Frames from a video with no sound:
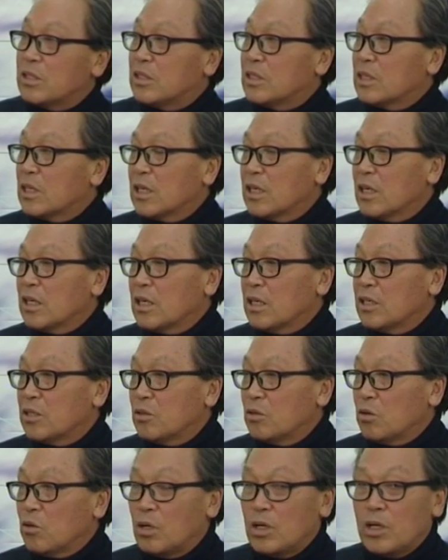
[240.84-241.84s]
시작해
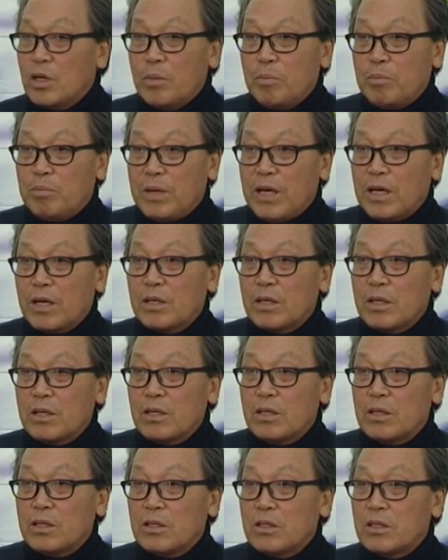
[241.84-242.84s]
가지고 백여
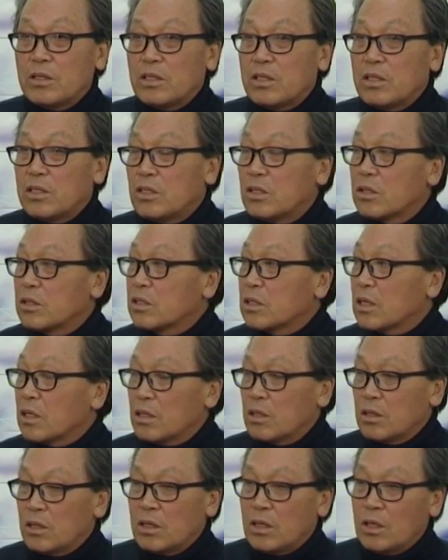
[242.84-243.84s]
년의
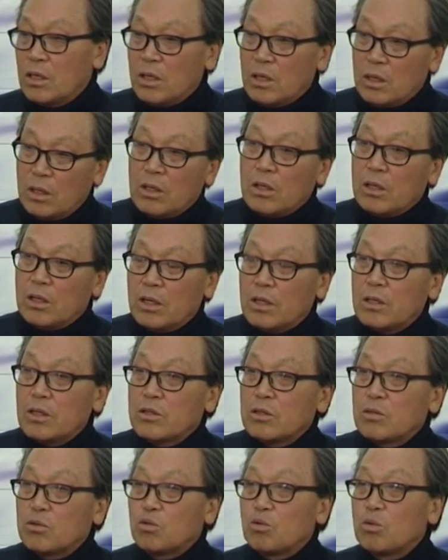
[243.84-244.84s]
역사를
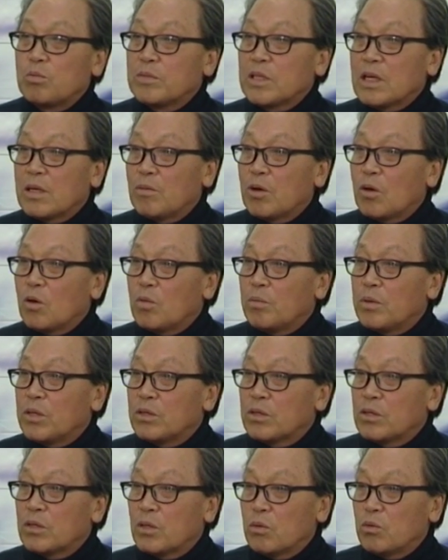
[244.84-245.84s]
어, 주름 잡아
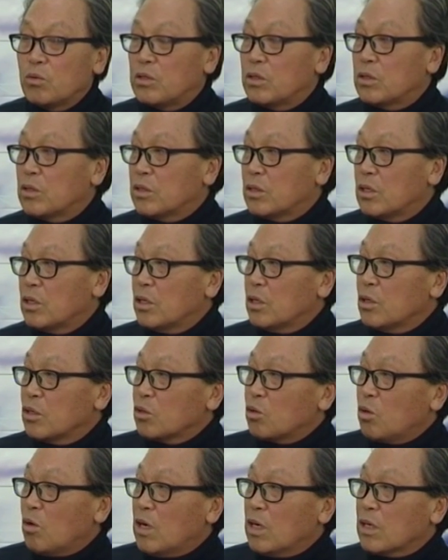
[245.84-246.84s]
오면서 우리는
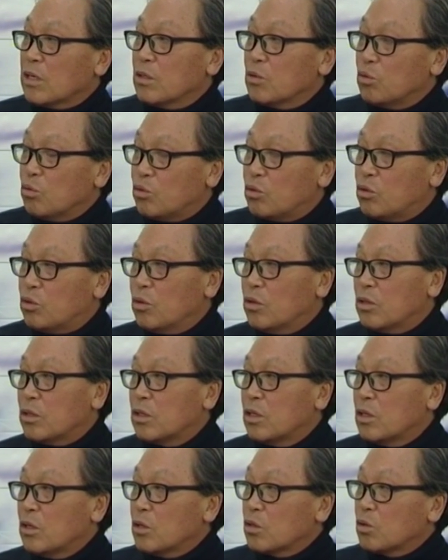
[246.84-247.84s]
소학 유치원,
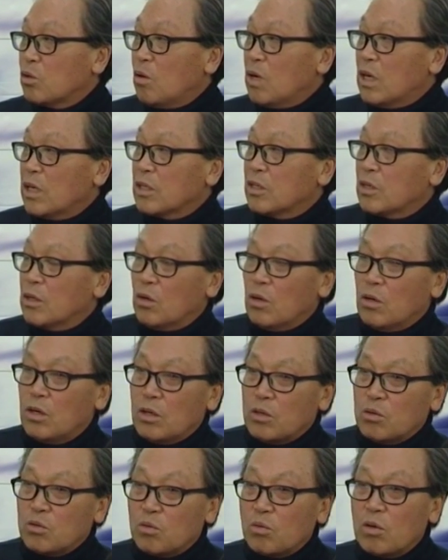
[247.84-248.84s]
소학교,
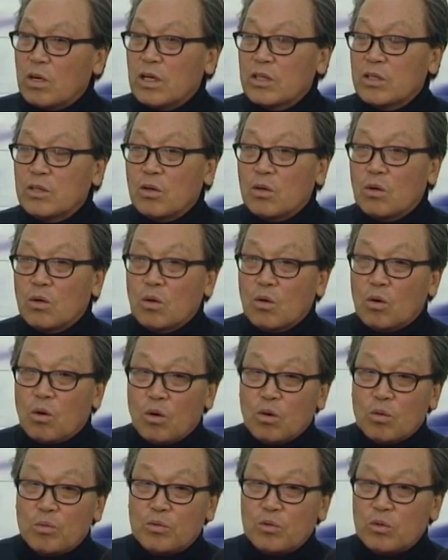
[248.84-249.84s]
중학교,
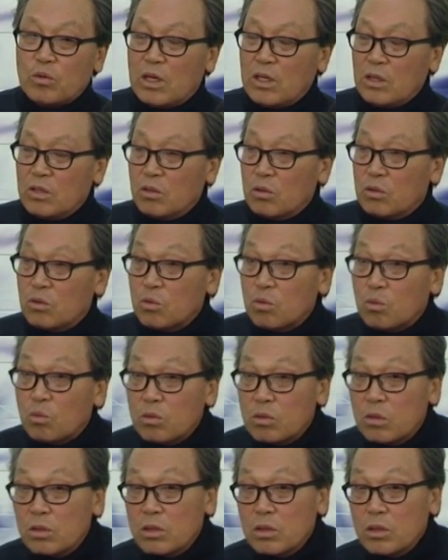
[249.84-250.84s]
고급 중학교,
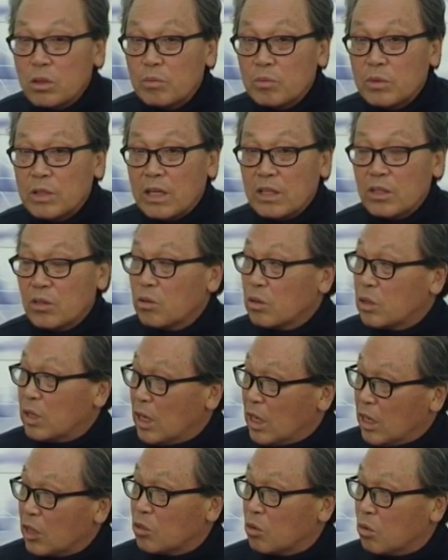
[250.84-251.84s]
중등 전문학교,
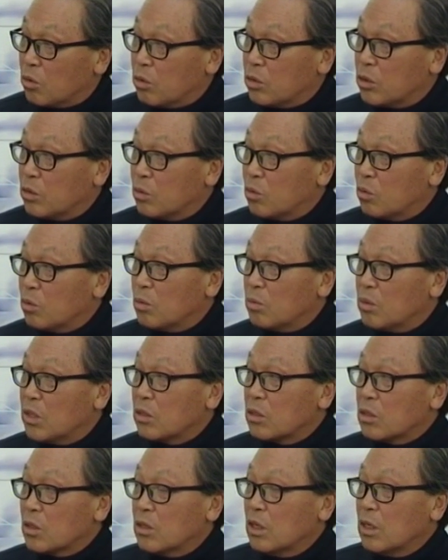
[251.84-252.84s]
대학교까지
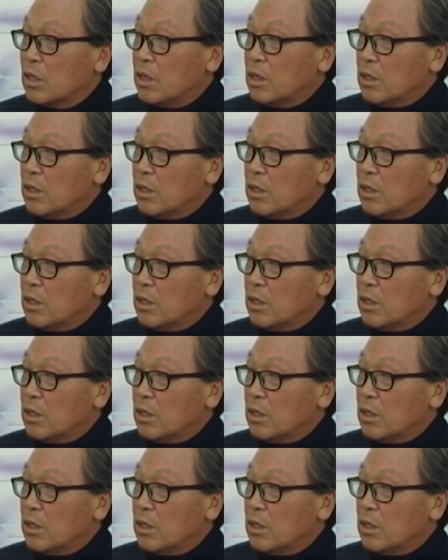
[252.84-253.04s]
꾸리면서